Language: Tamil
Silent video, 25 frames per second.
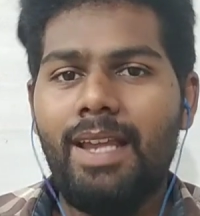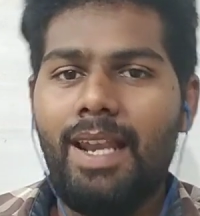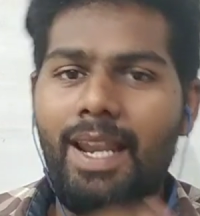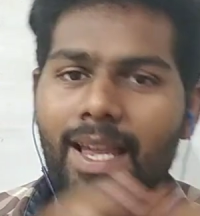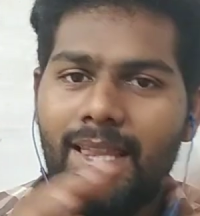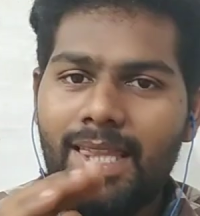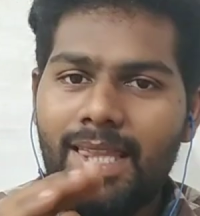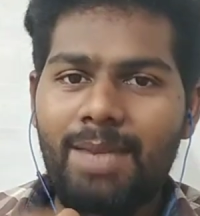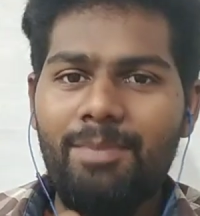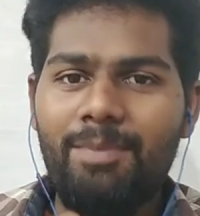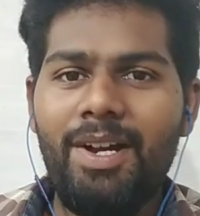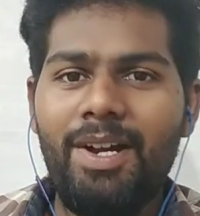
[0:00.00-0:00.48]

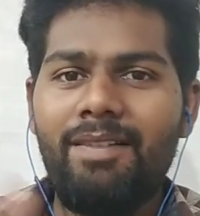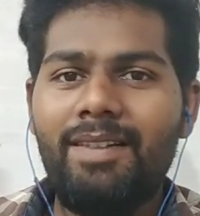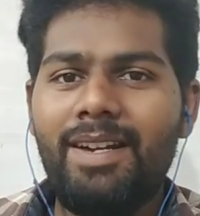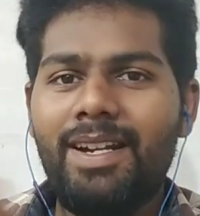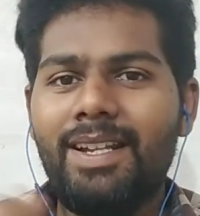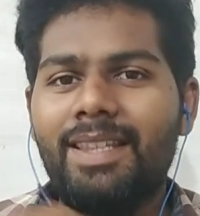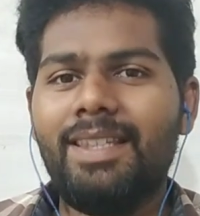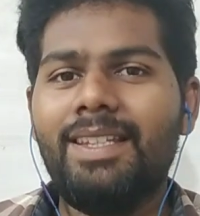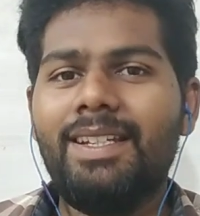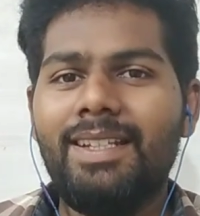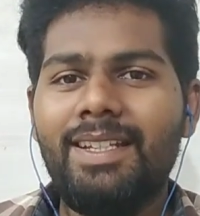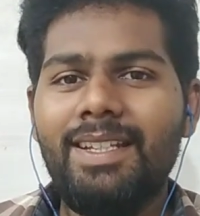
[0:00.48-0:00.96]
எல்லாத்தையுமே
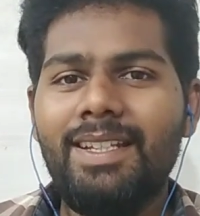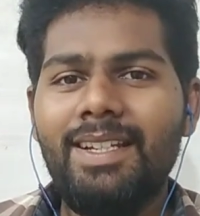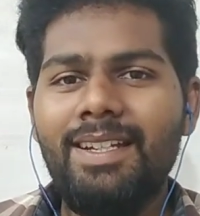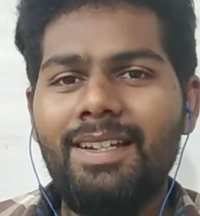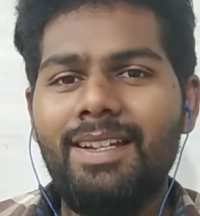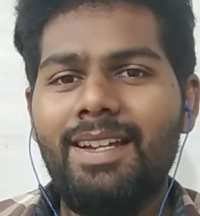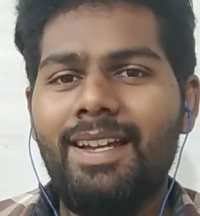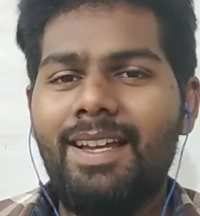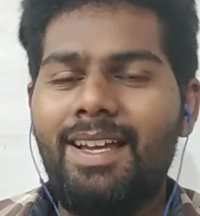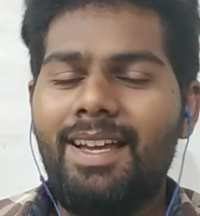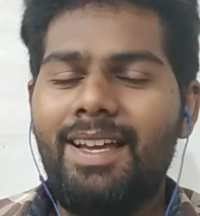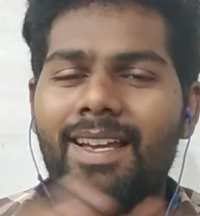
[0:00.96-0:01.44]
அவன் எடுத்துக்கிட்டு
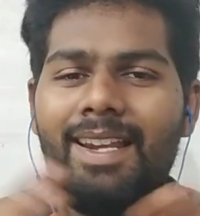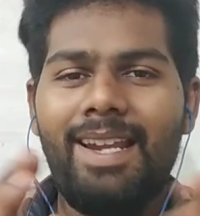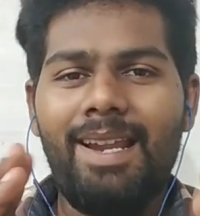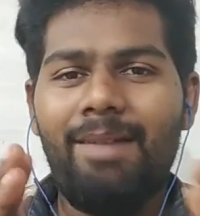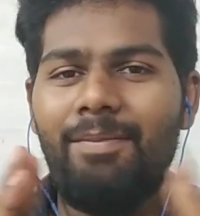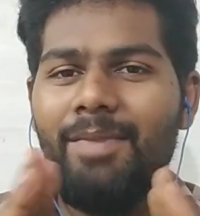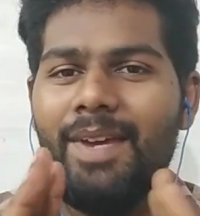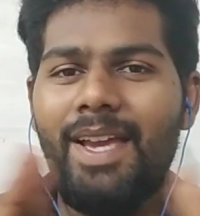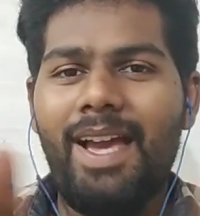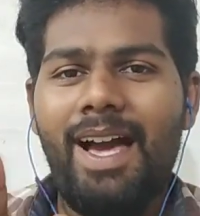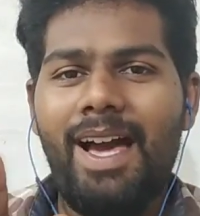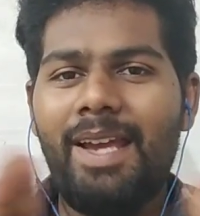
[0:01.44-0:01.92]

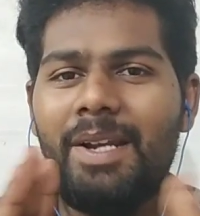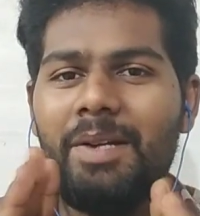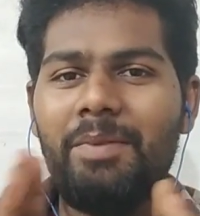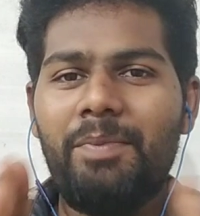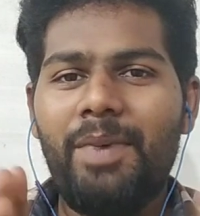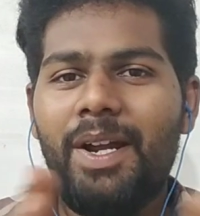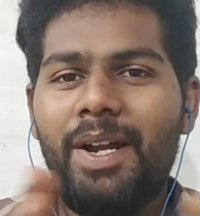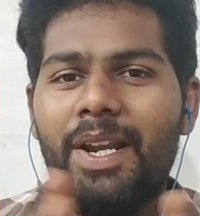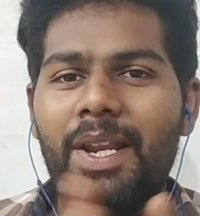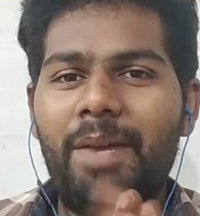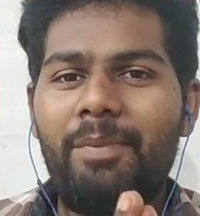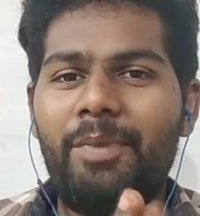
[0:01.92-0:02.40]
நம்ம
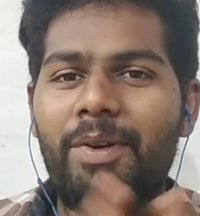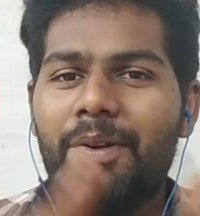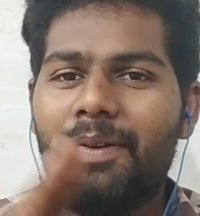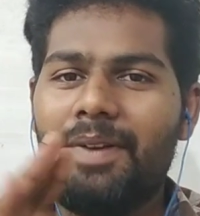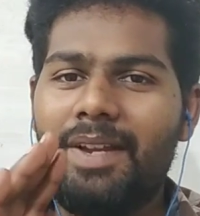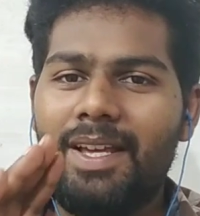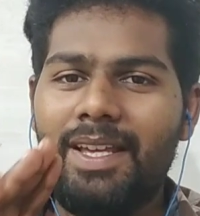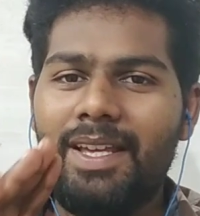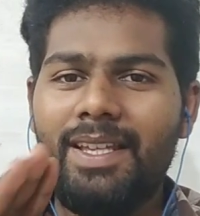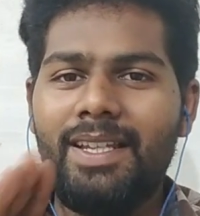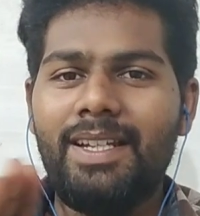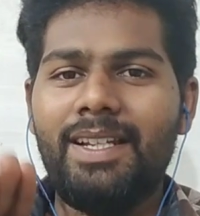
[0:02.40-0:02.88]
யாருக்கு பங்குலாம்
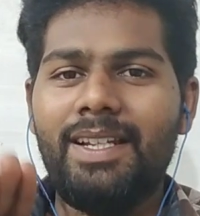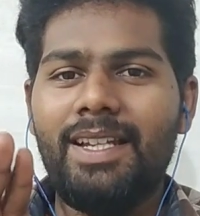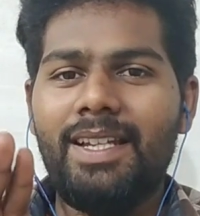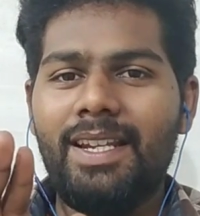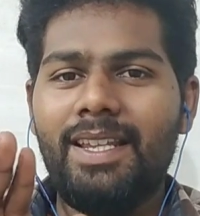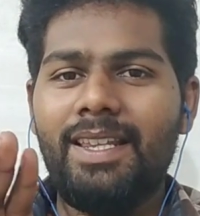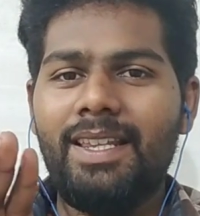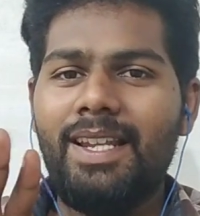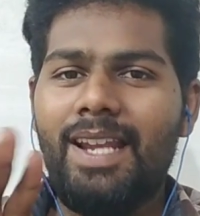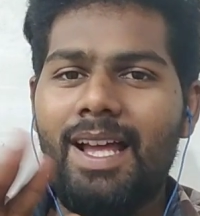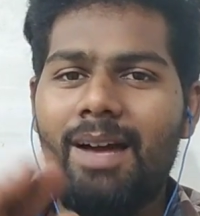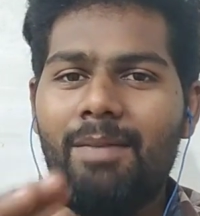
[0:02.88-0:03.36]
படம்னா
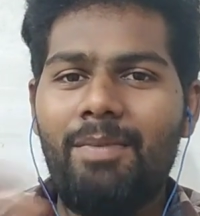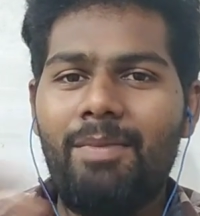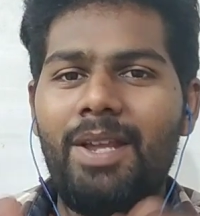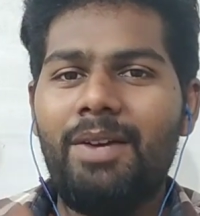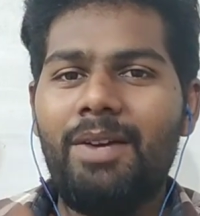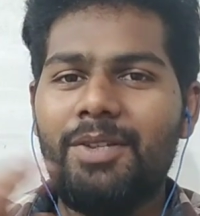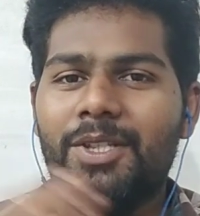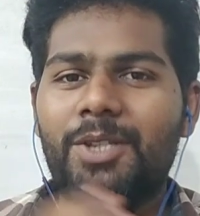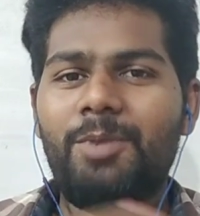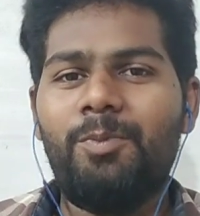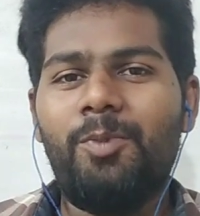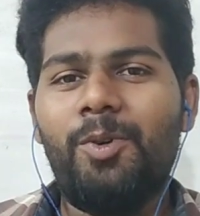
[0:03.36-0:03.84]
இருக்கிறத
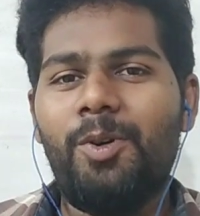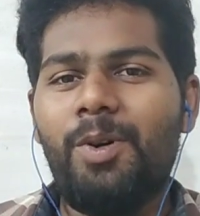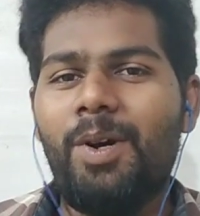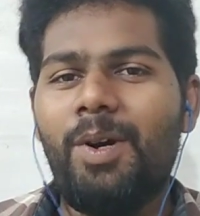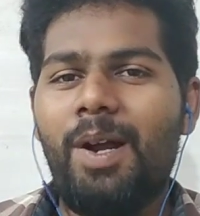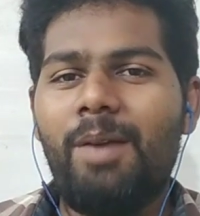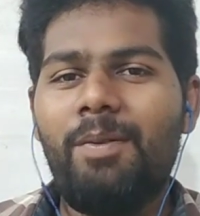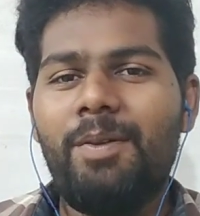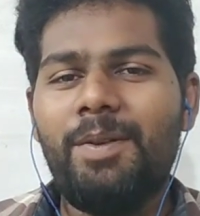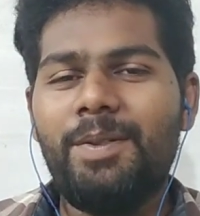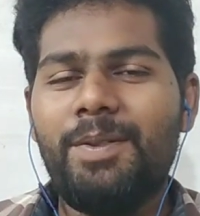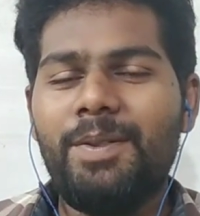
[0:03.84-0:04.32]
நாமளே வச்சுப்போம்
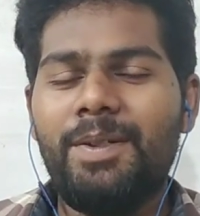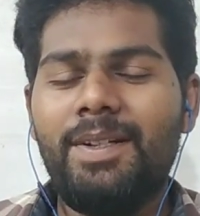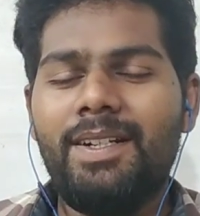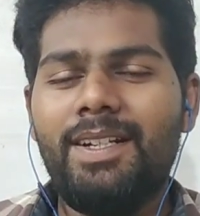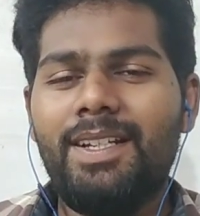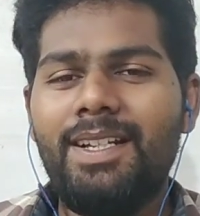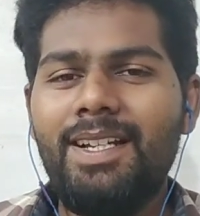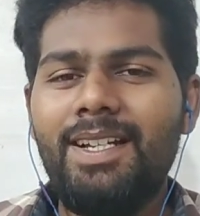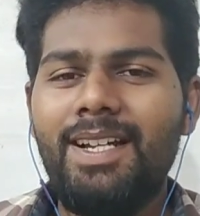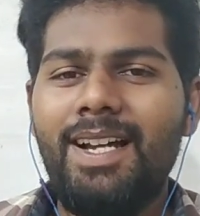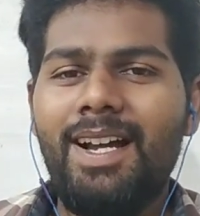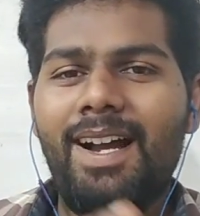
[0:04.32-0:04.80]
அப்படின்னு
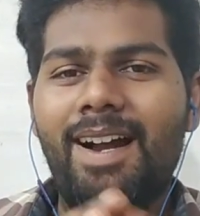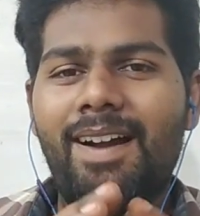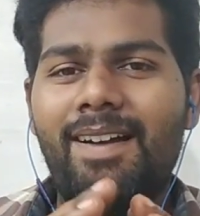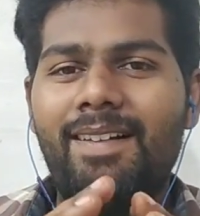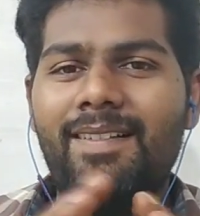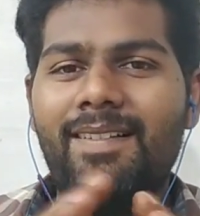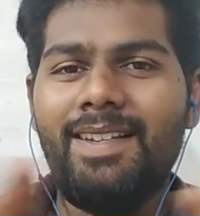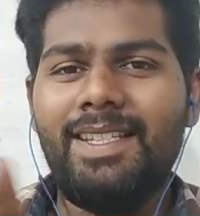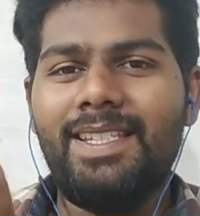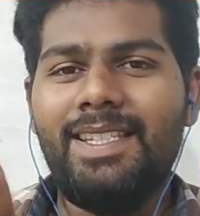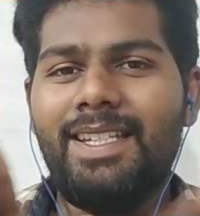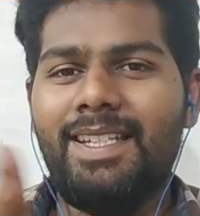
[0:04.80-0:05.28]
சொல்லிட்டு
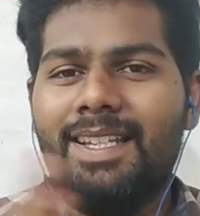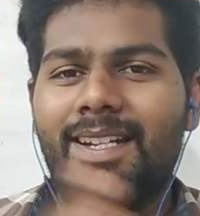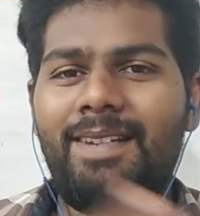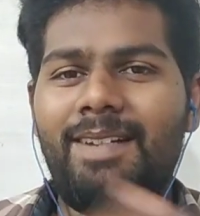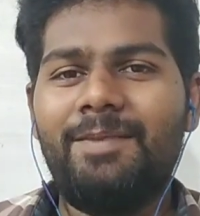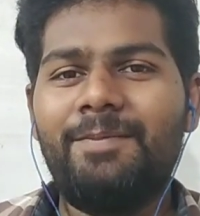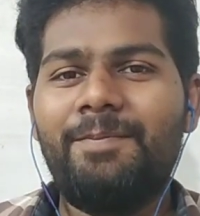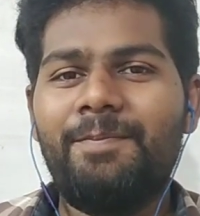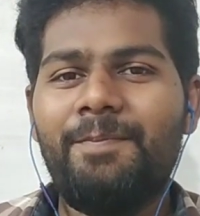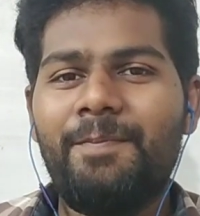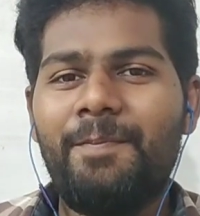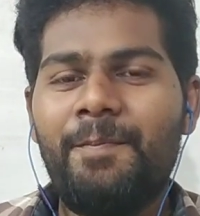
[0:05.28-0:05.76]
அவன்
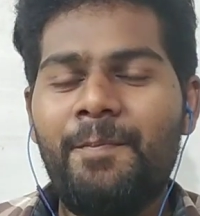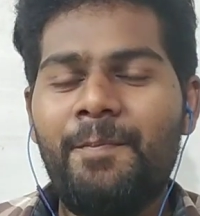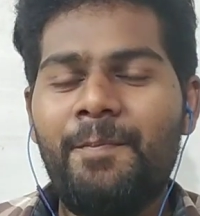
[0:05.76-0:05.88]
வச்சுக்கிறான்